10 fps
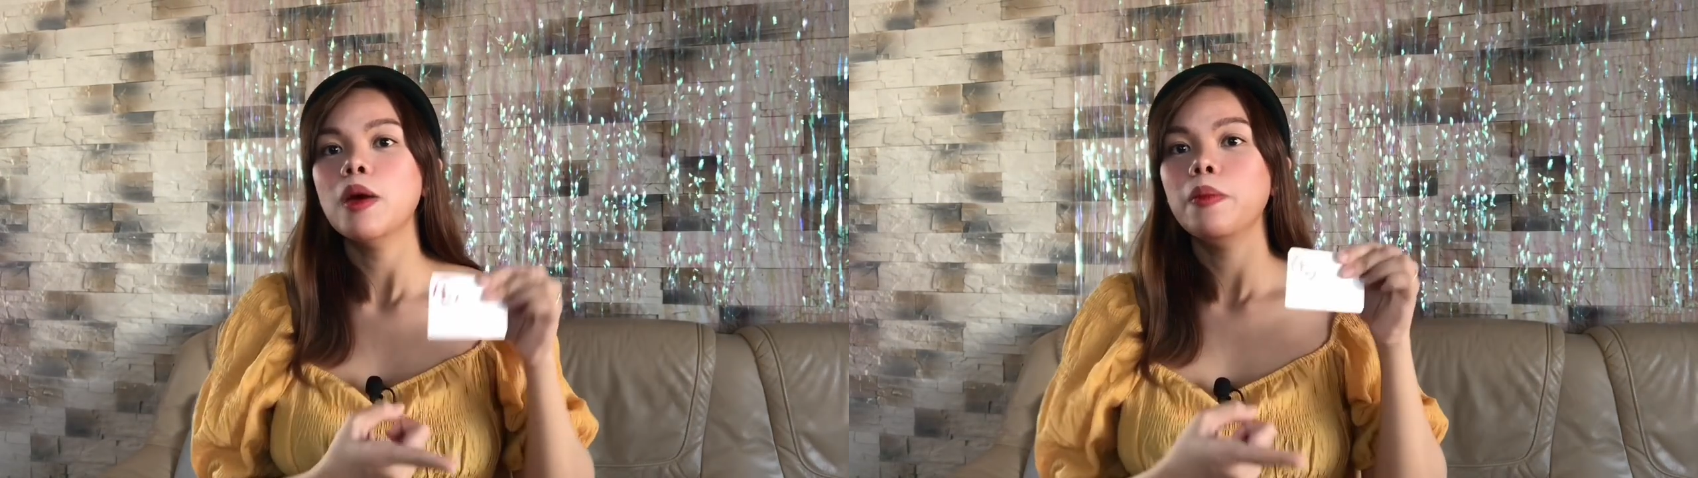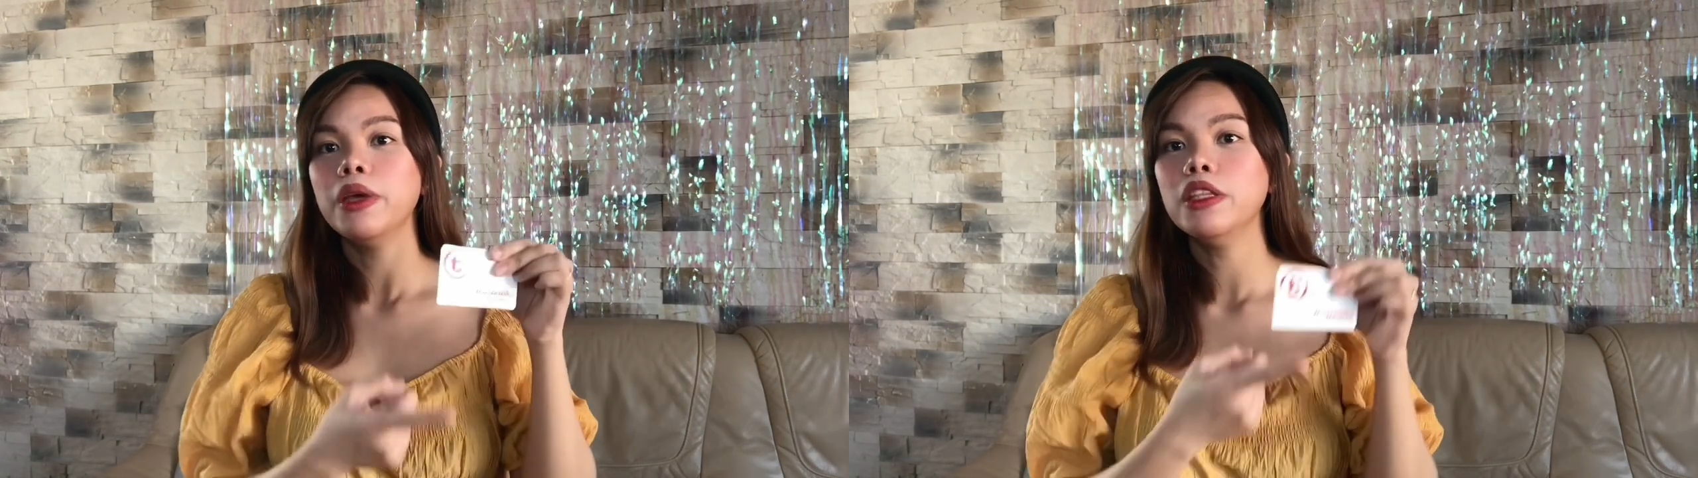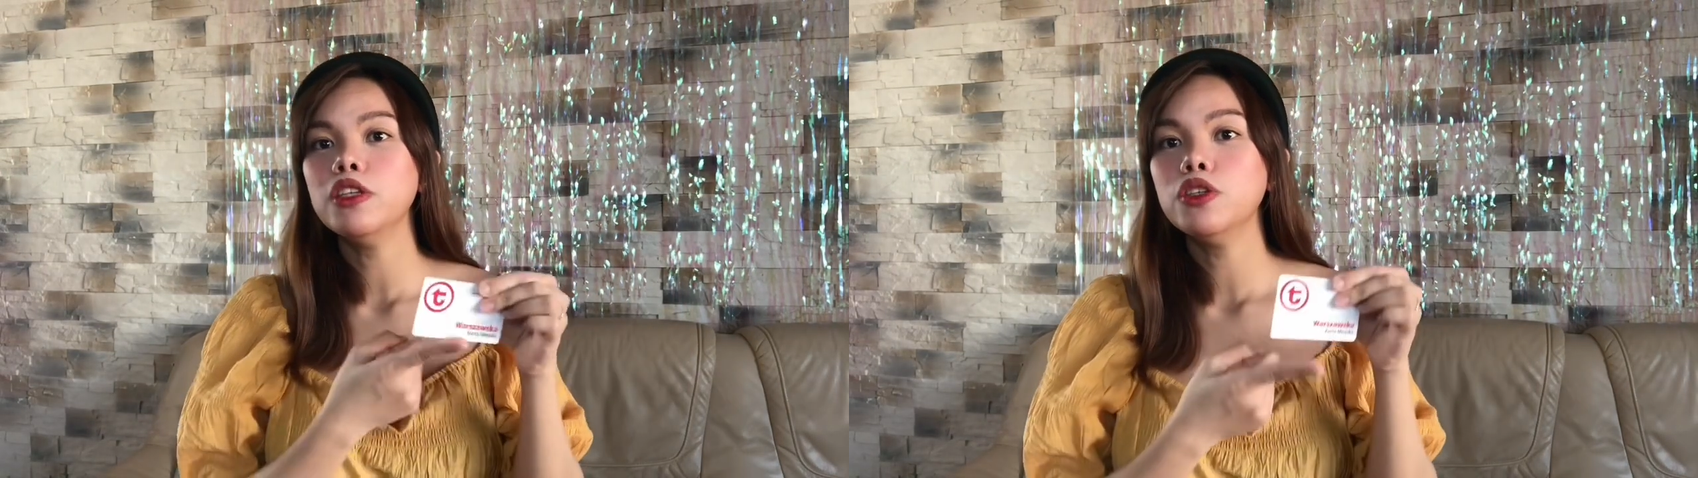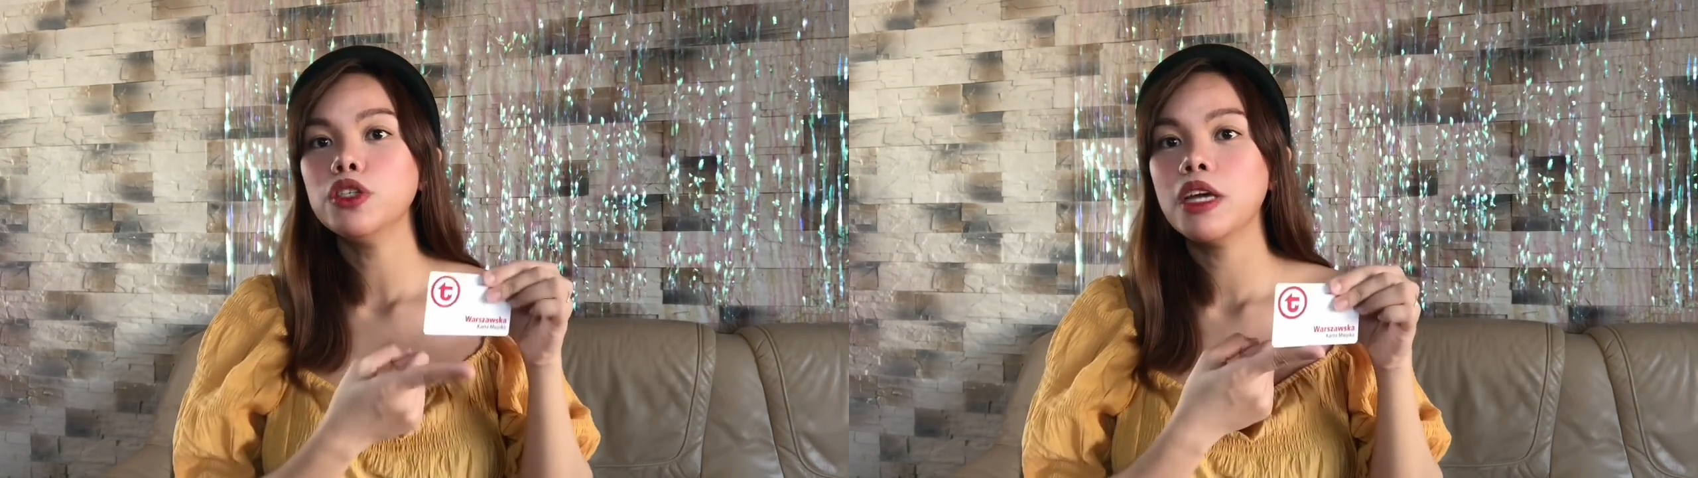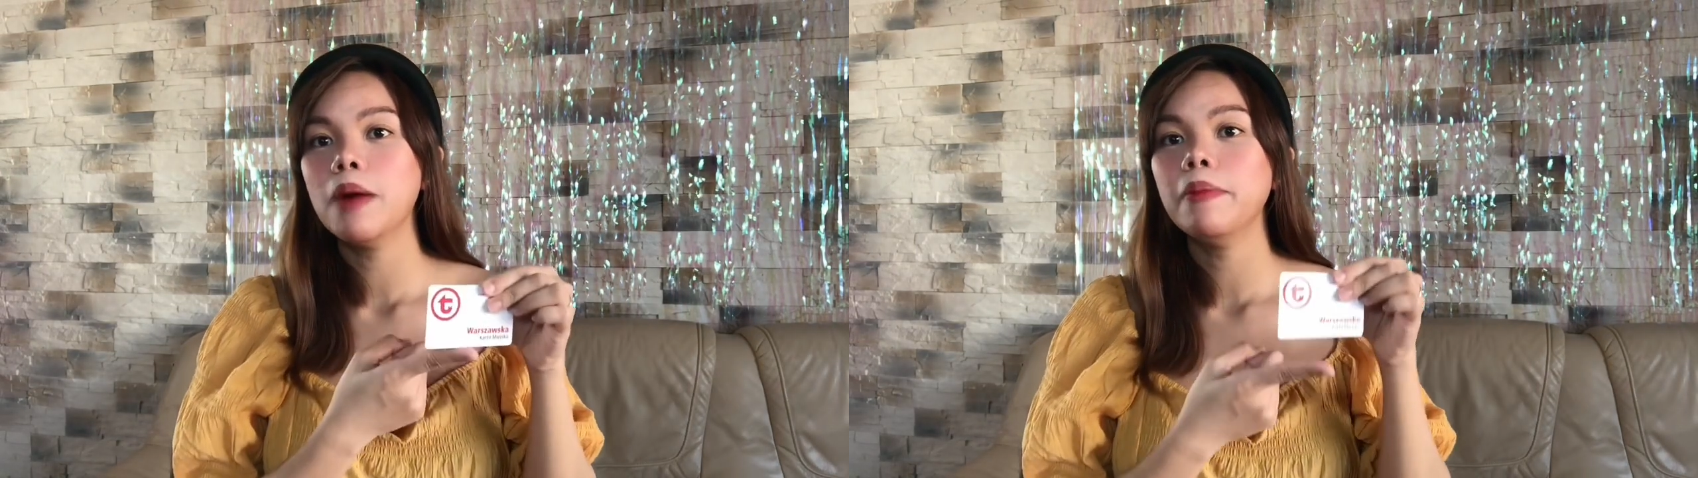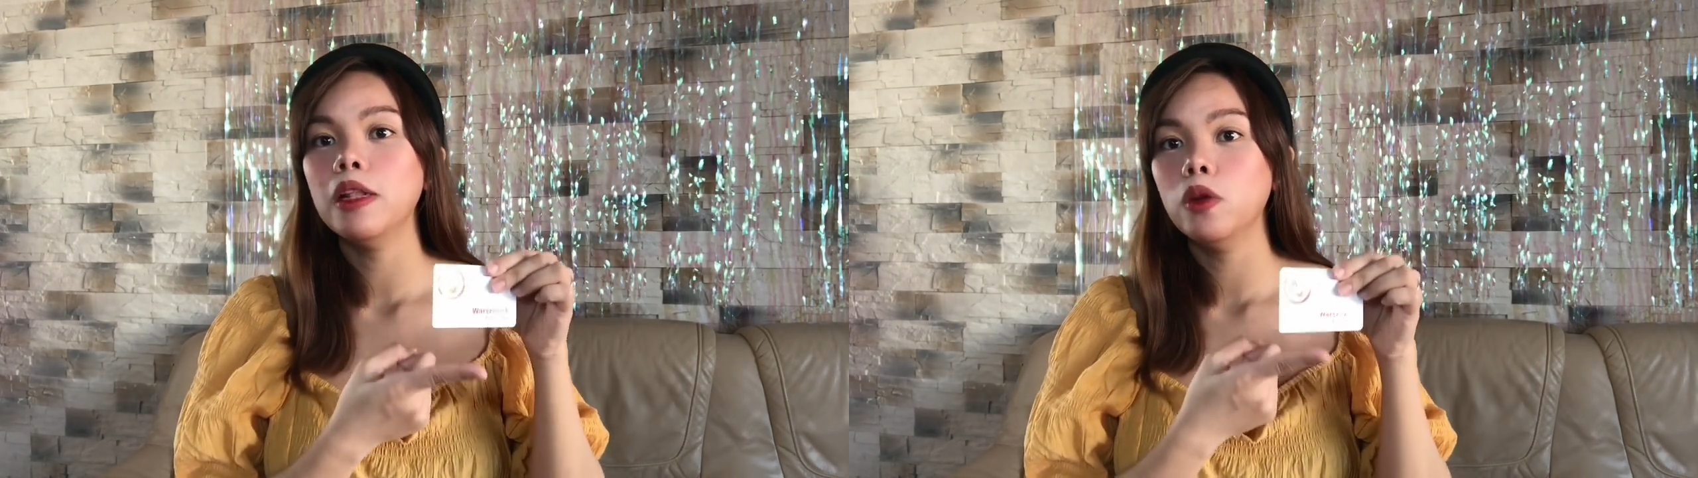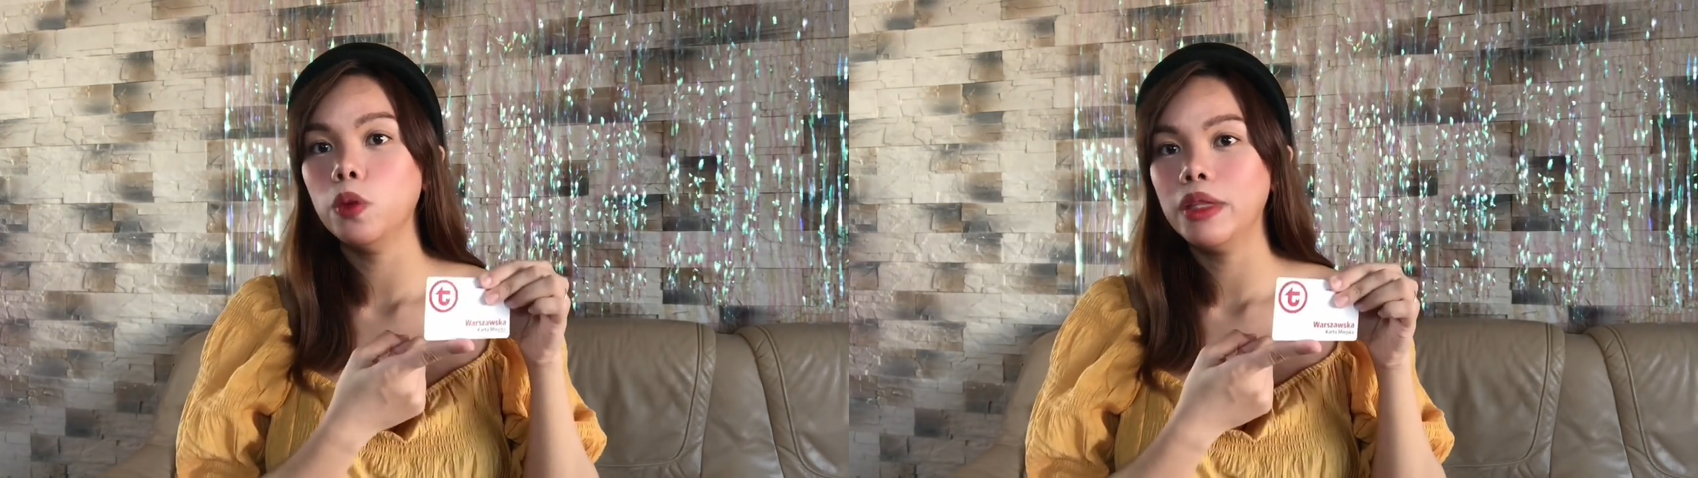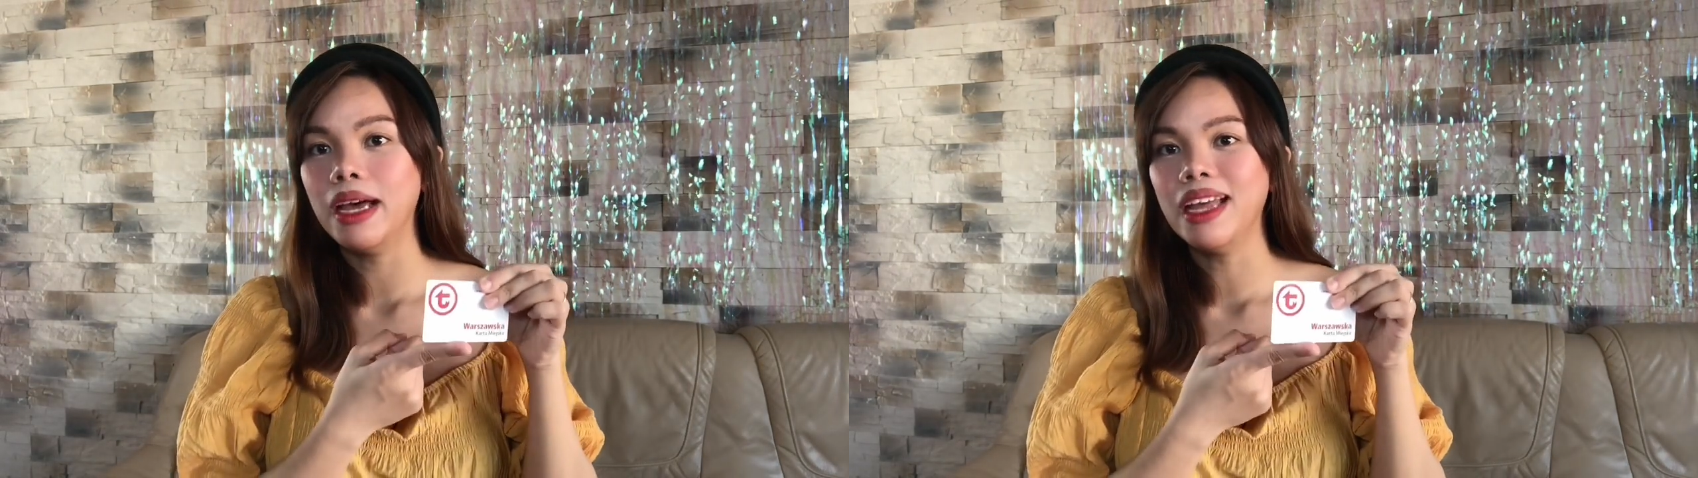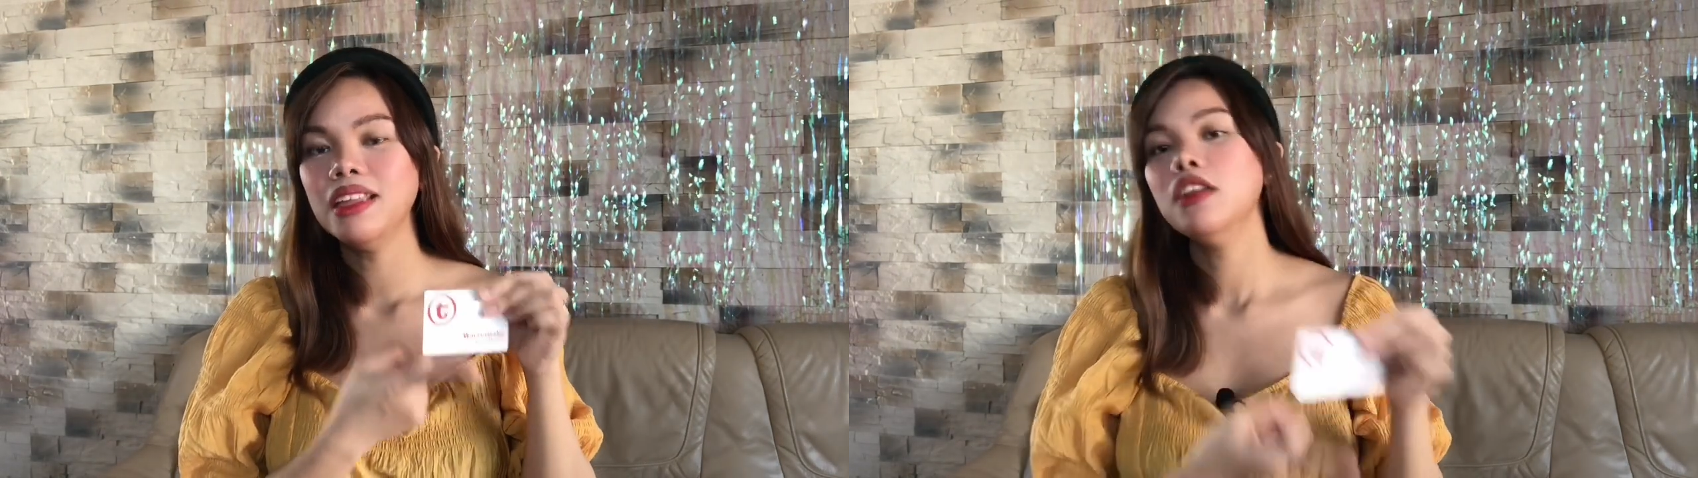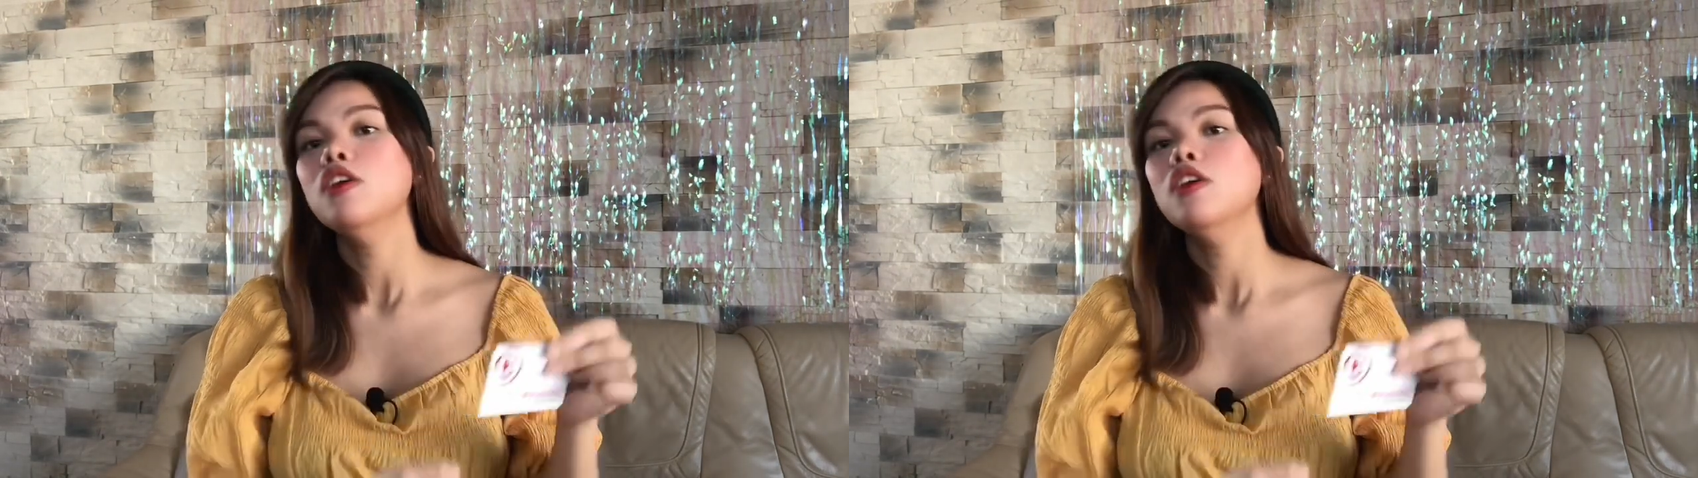pwede nyo siyang paloadan